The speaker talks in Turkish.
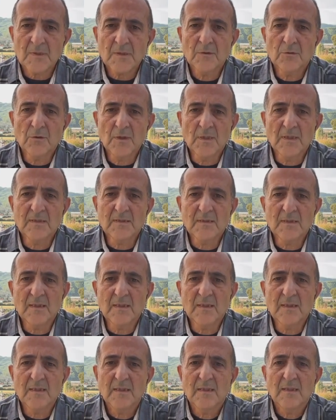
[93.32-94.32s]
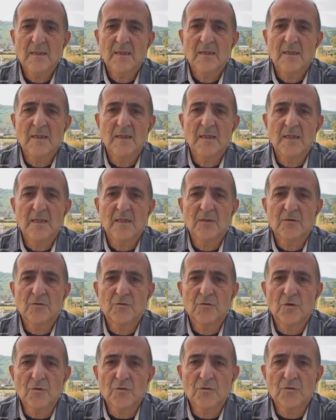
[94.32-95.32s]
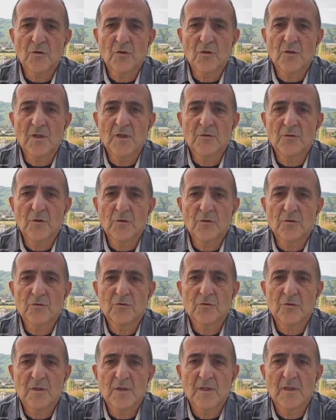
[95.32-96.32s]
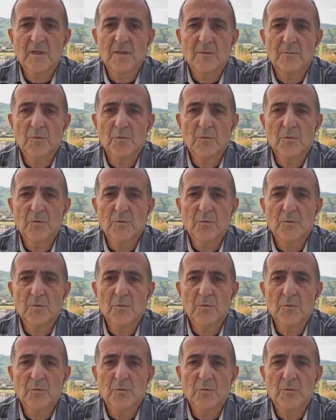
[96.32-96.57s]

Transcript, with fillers: Dolayısıyla e, çok zorlanıyoruz e,